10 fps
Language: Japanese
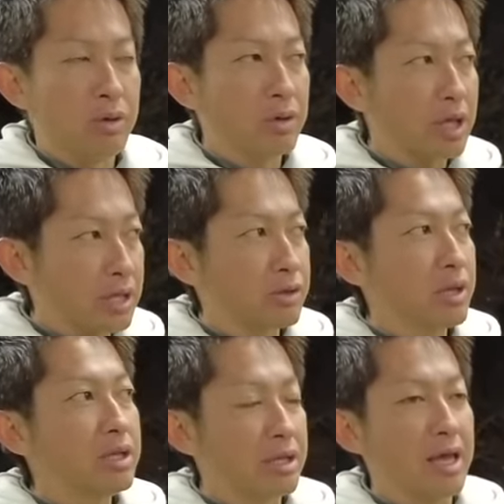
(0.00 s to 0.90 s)
ただそ
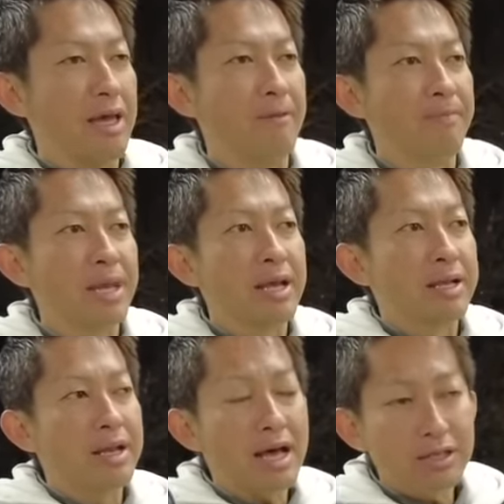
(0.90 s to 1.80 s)
れって
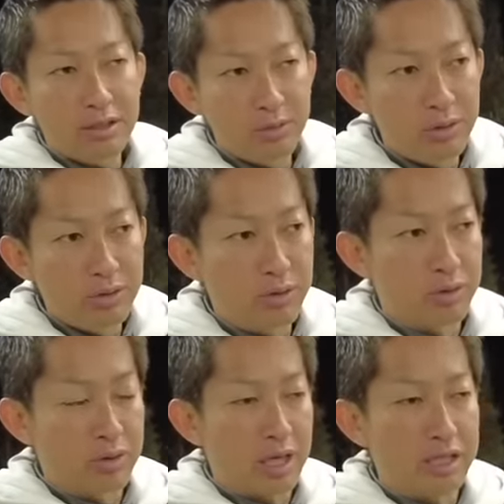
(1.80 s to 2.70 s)
ナイスボールと
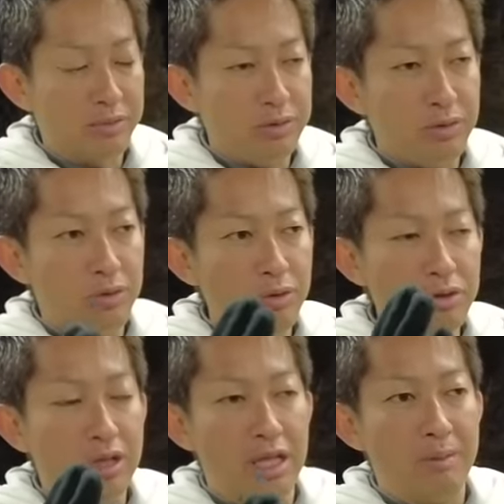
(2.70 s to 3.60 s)
いうか、自分の
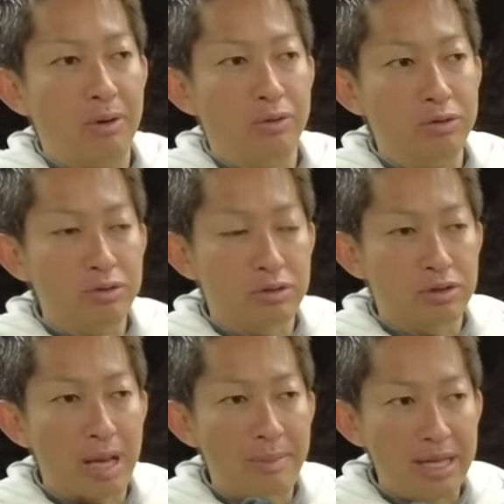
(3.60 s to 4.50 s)
思った球を打つ
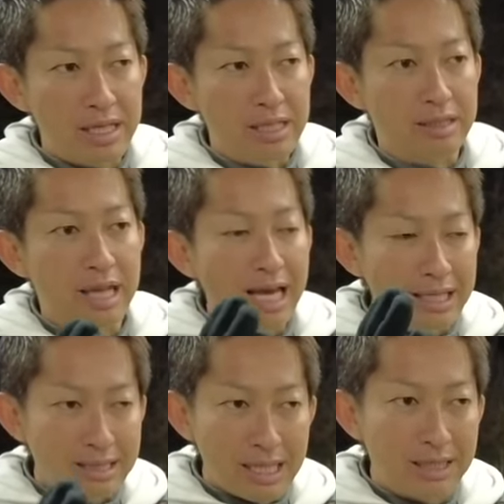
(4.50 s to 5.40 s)
ために、大
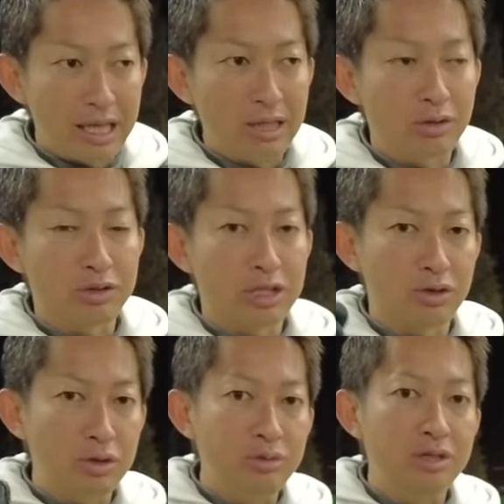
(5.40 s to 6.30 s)
前提として
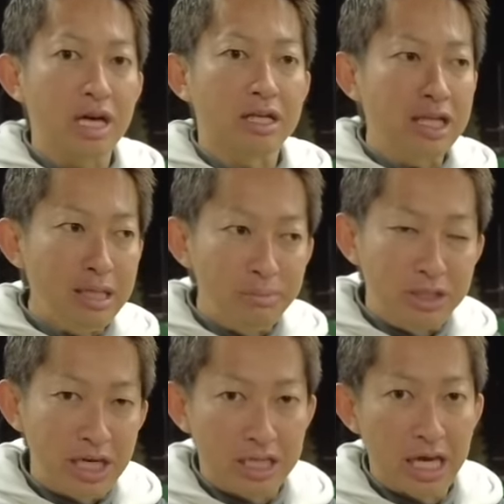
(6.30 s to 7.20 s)
その向きはキープ
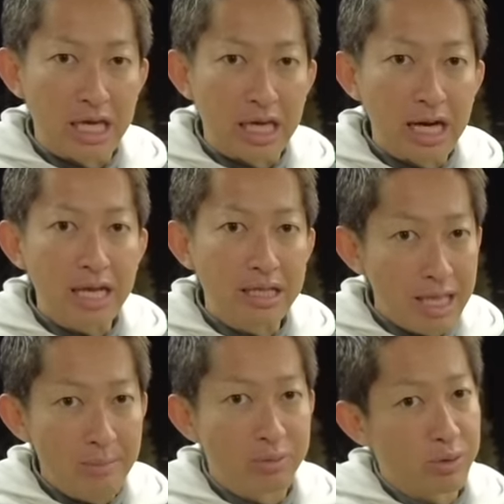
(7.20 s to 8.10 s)
しなきゃいけないん
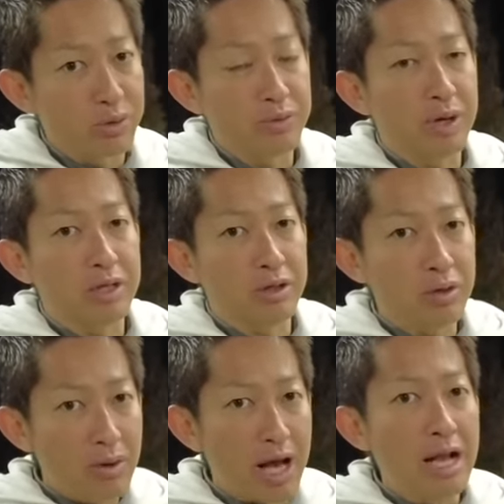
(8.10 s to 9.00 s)
で、プロゴルファーっていう
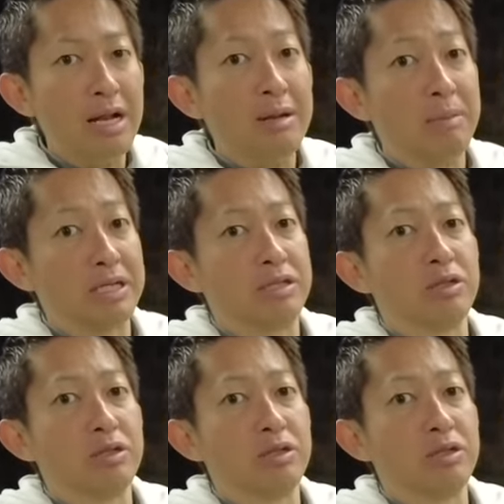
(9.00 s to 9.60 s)
のは、まっす